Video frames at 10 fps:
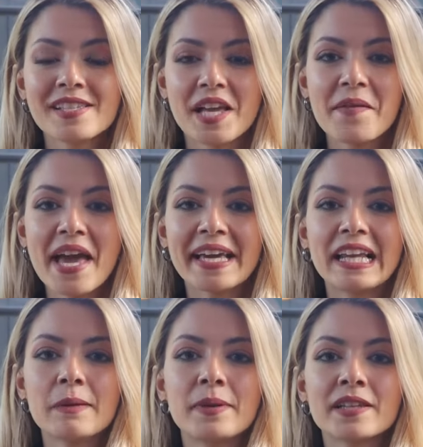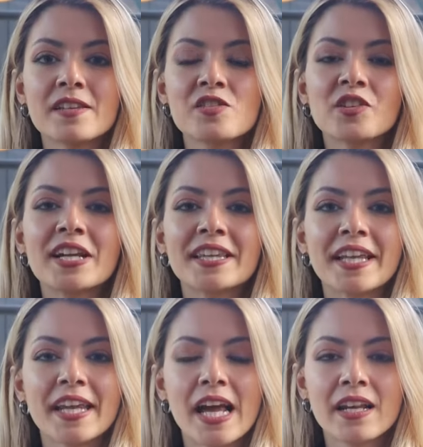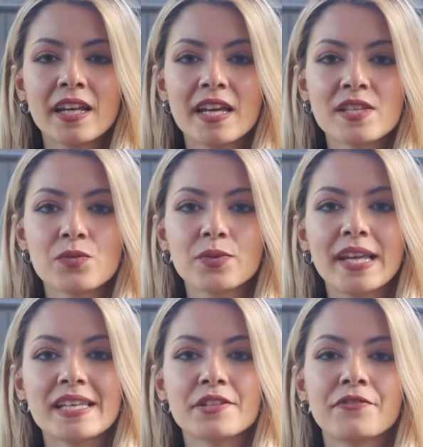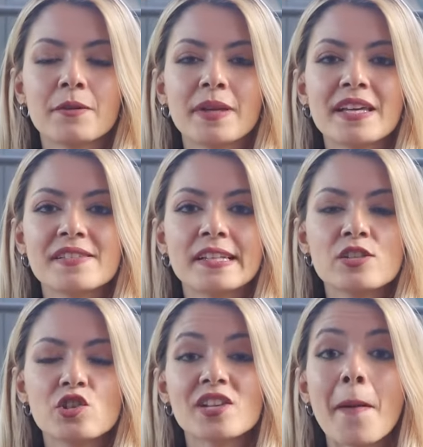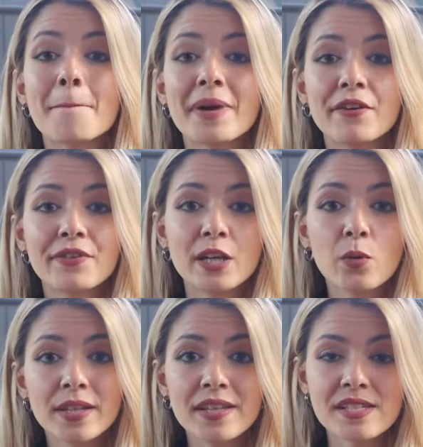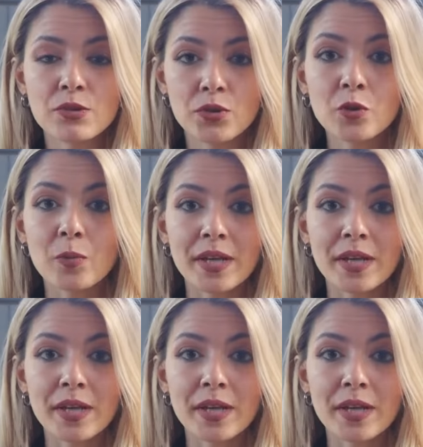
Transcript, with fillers: ¿Sabías que la hipertensión arterial es una de las enfermedades silenciosas más frecuentes en nuestro